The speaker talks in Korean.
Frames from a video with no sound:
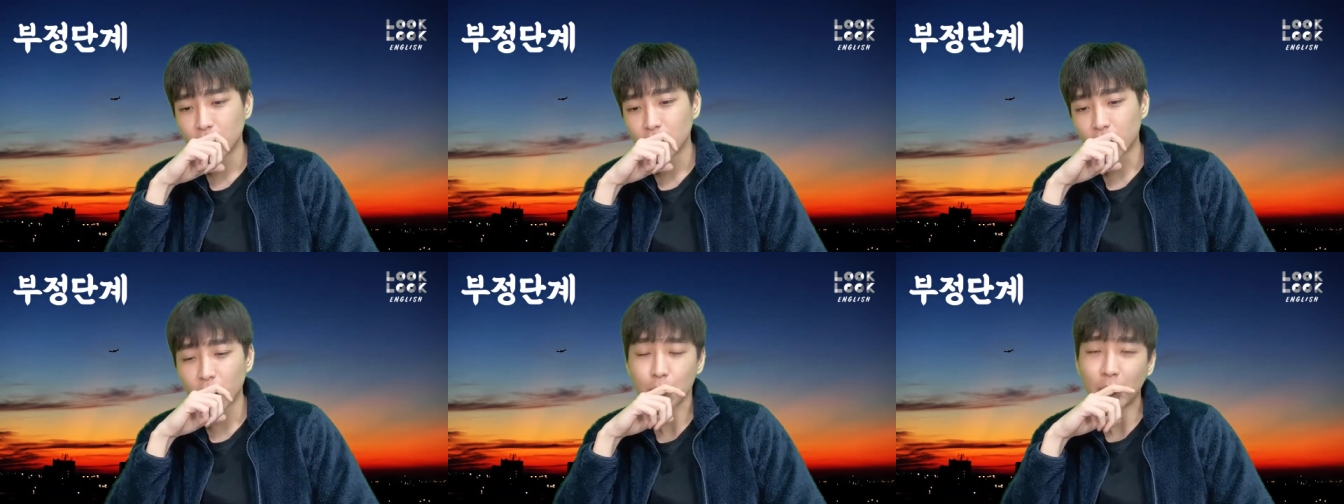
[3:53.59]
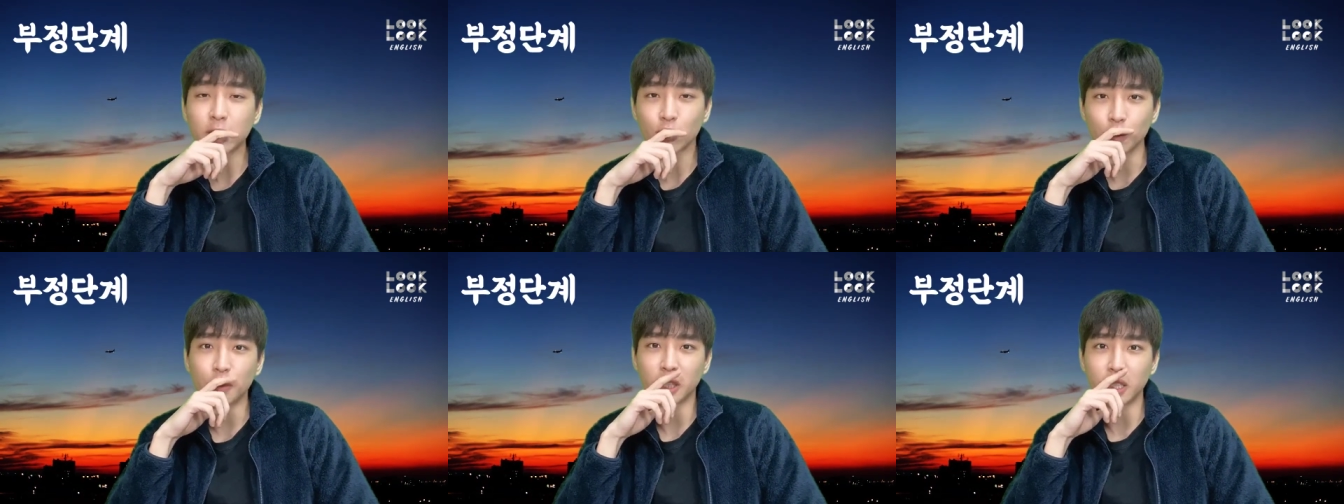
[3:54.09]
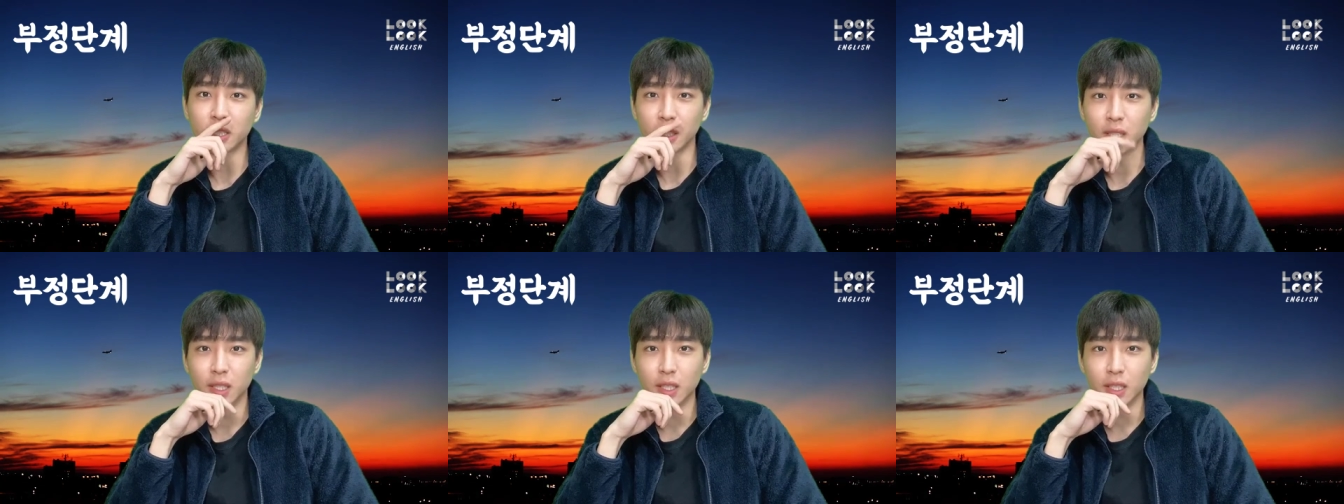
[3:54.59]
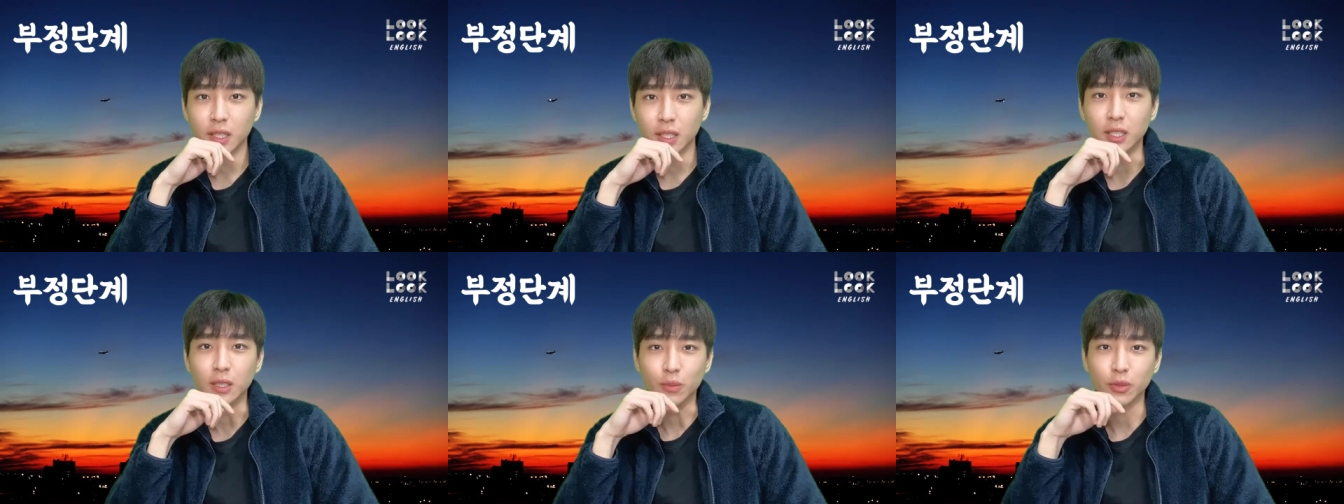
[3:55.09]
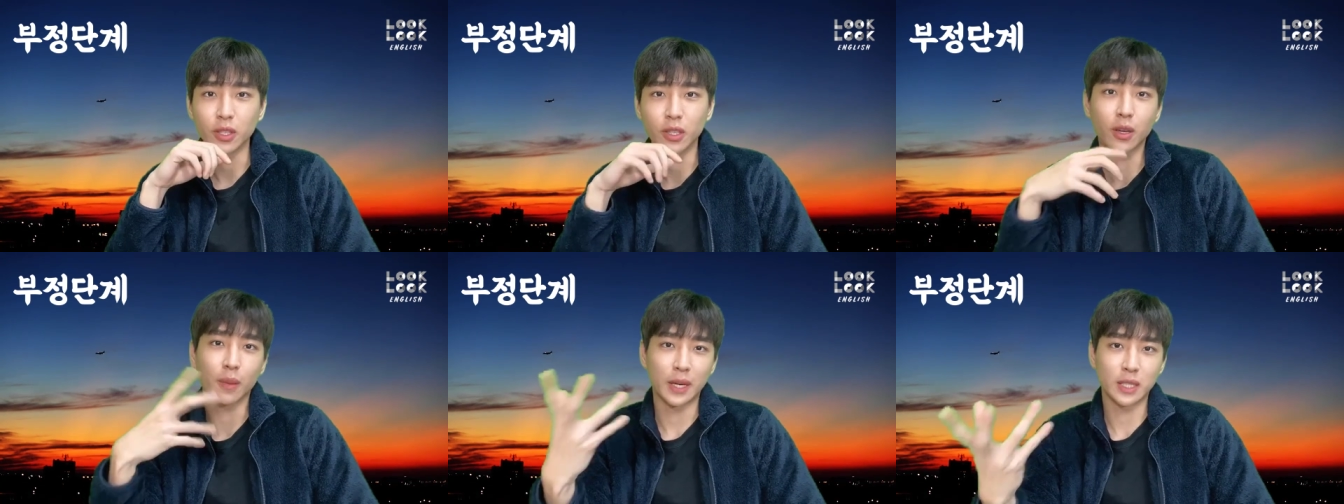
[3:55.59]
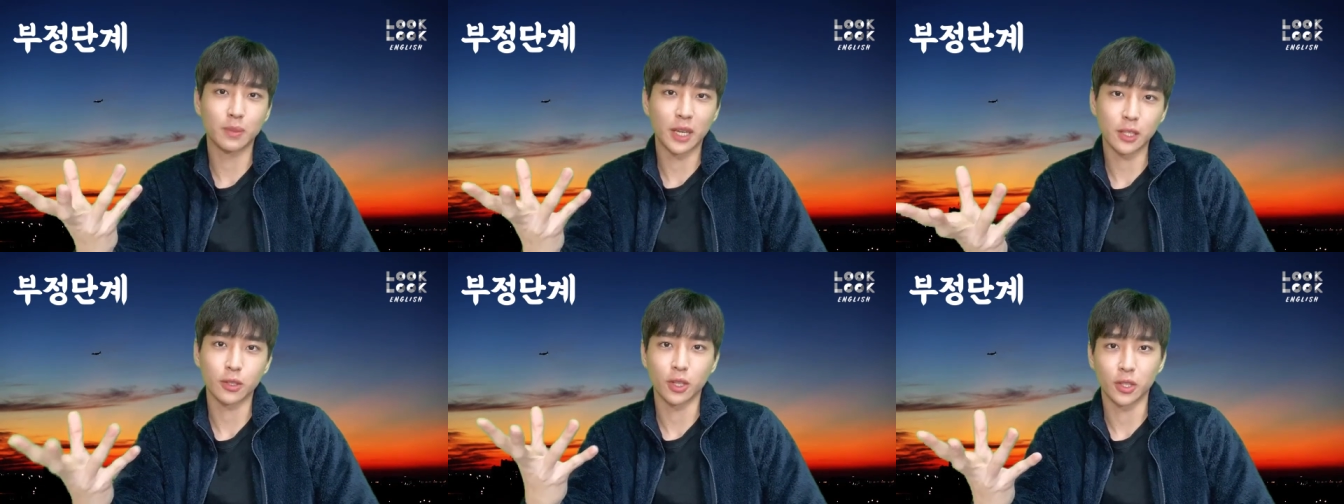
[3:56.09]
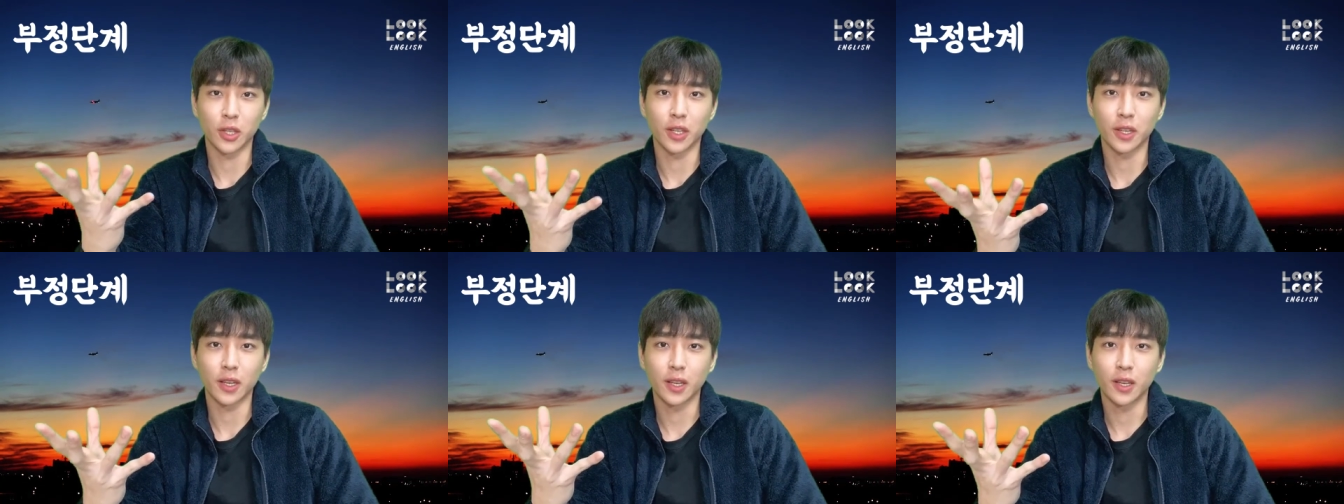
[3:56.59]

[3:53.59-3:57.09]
거의 팔십구 퍼센트 되시는 분들이 이렇게 말씀을 하셨어요, 저한테.